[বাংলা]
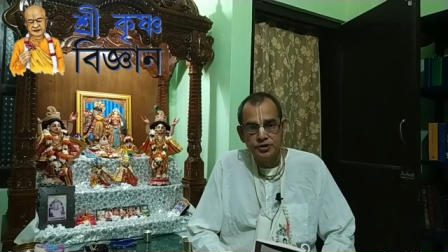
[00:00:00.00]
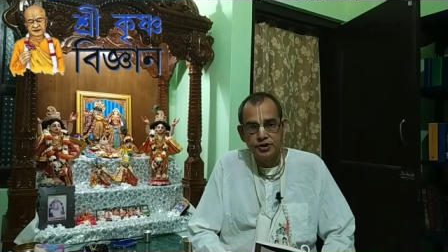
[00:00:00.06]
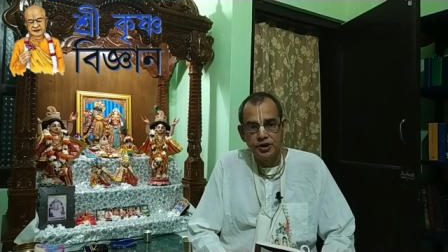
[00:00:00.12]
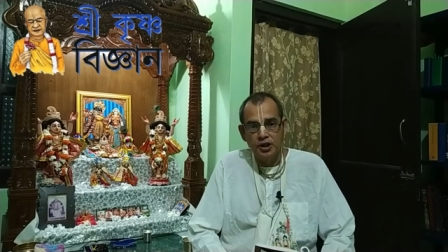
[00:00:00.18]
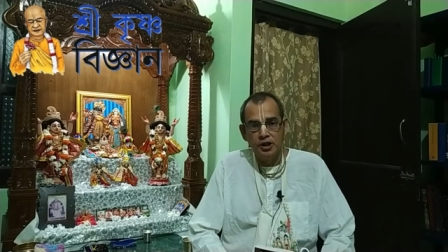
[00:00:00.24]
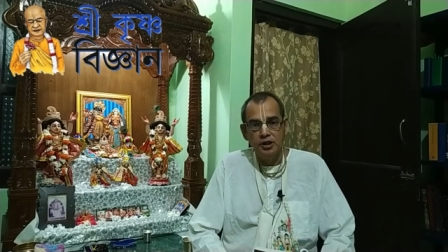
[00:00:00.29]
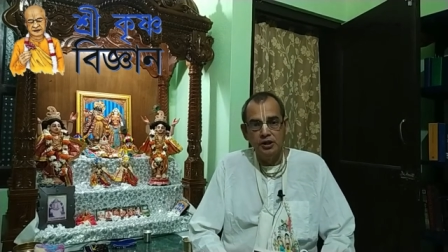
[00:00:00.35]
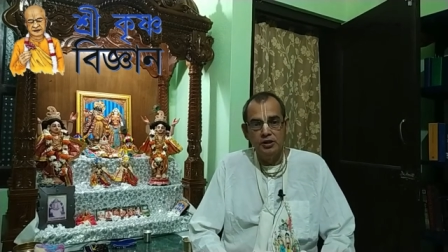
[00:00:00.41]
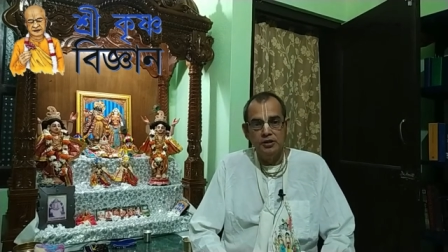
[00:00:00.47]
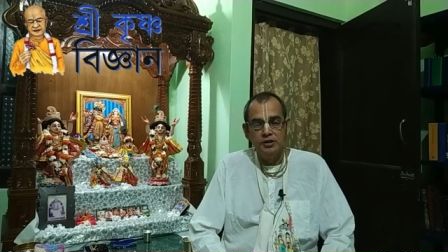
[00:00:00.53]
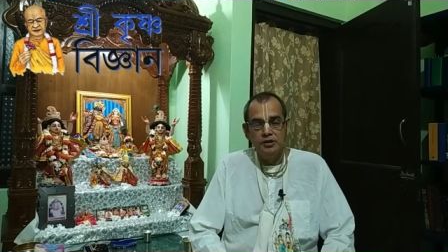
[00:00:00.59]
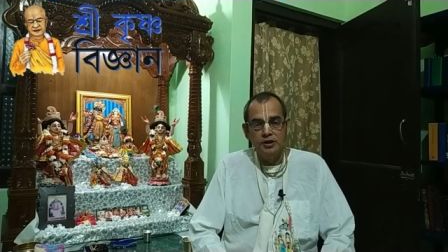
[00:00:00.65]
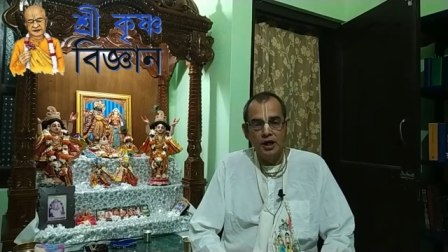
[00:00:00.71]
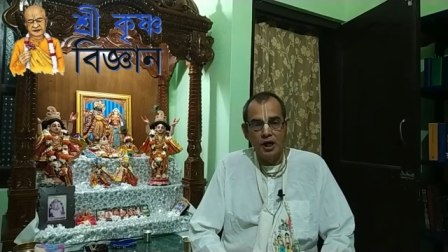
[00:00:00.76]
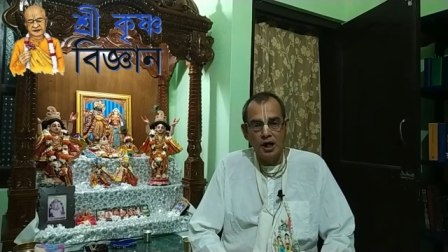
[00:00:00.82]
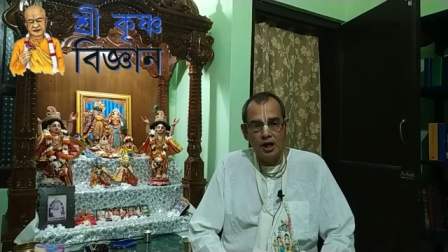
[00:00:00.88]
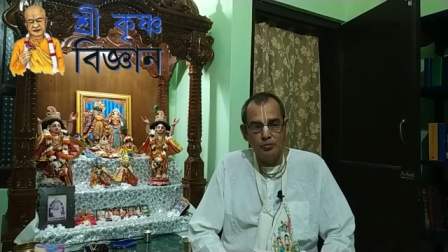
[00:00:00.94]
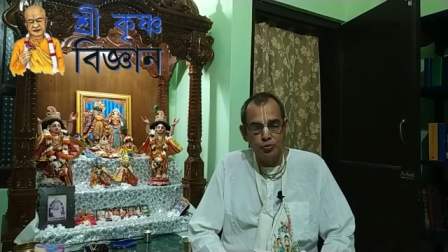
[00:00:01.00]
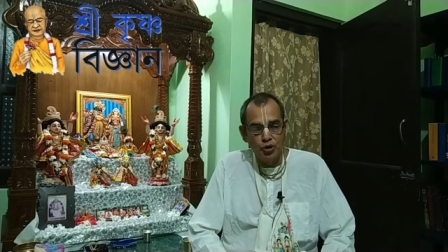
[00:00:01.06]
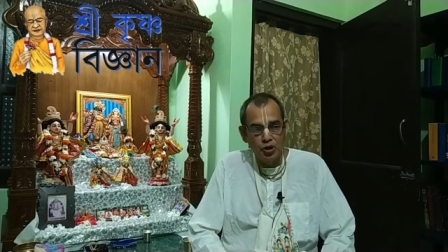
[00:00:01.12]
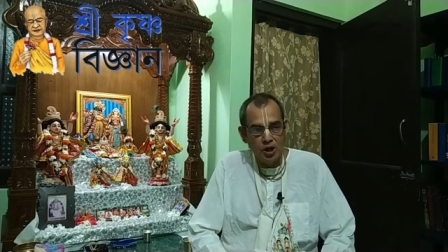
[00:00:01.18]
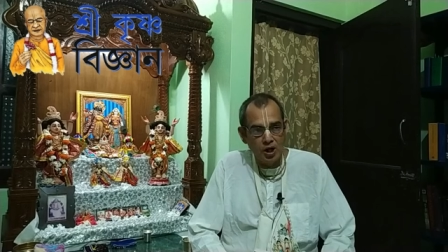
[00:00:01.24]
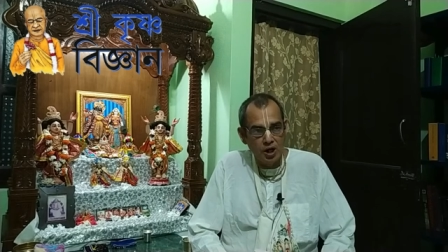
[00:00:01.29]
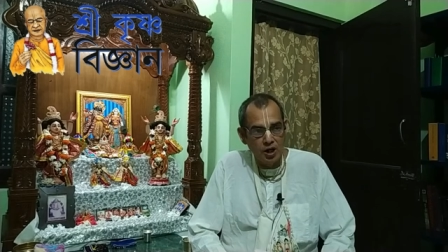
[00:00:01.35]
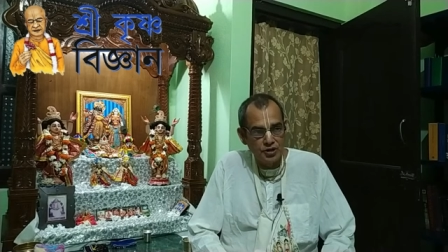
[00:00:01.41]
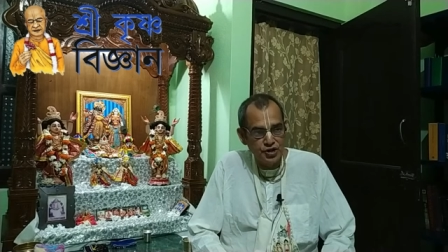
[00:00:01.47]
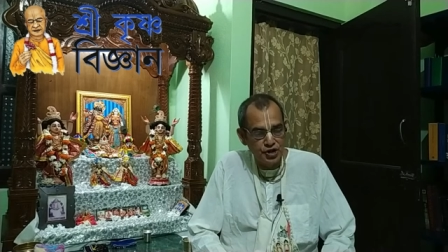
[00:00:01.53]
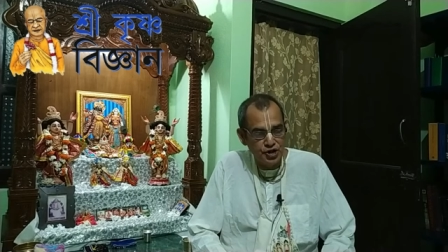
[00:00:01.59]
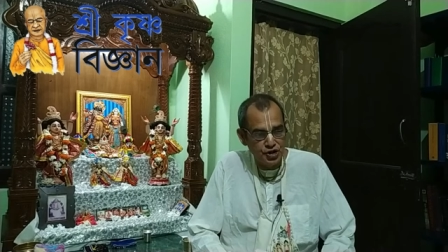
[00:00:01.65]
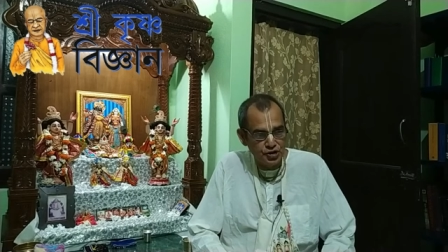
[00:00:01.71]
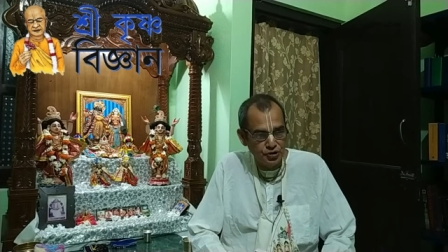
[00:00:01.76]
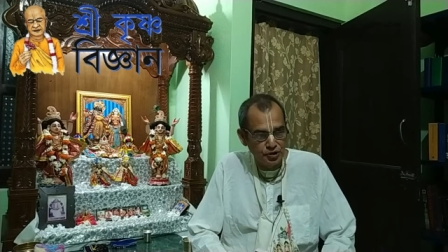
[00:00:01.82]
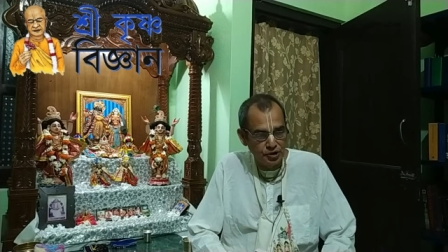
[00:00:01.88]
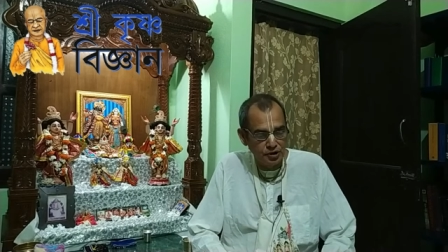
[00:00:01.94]
সেই নেকা বোকা
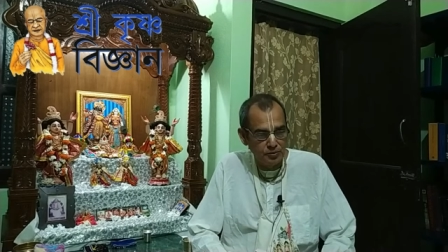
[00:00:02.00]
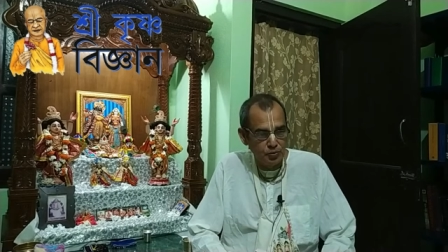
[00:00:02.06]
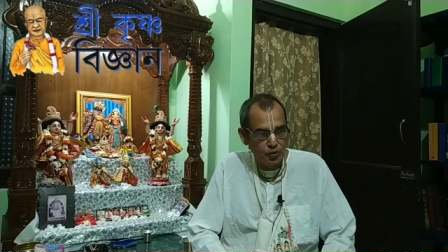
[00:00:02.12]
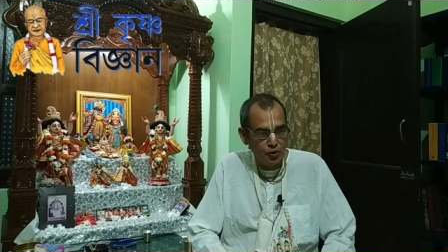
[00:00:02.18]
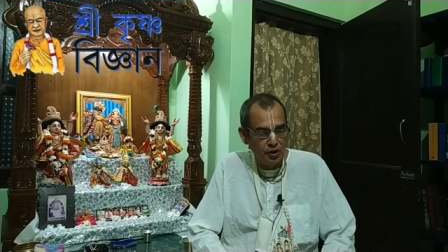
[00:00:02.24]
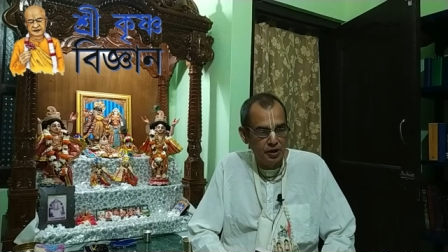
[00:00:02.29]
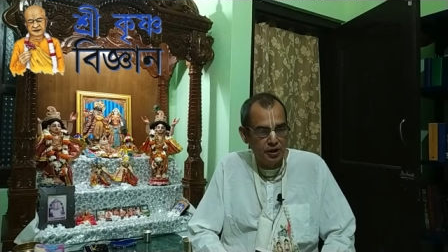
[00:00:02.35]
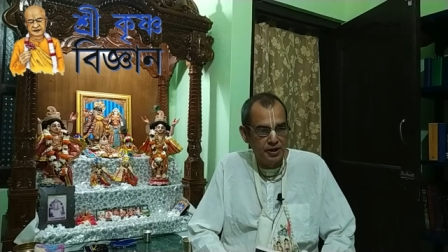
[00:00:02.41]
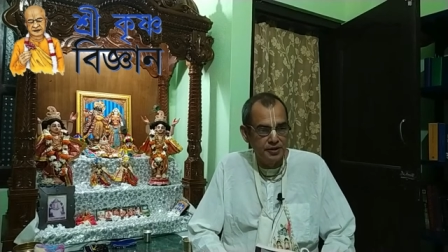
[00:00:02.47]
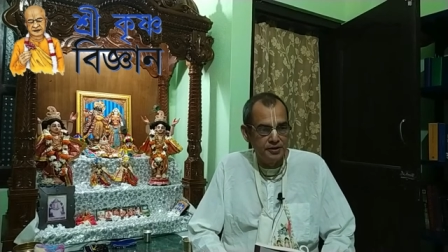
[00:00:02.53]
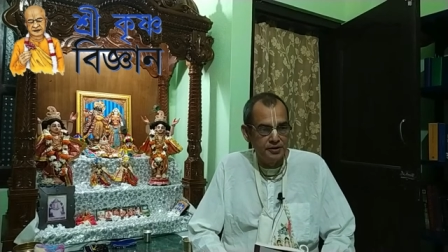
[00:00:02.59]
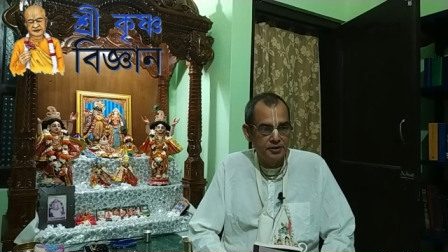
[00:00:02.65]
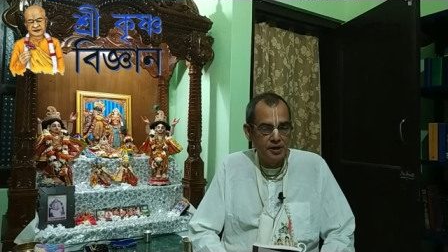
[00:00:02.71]
শিষ্যকে বললেন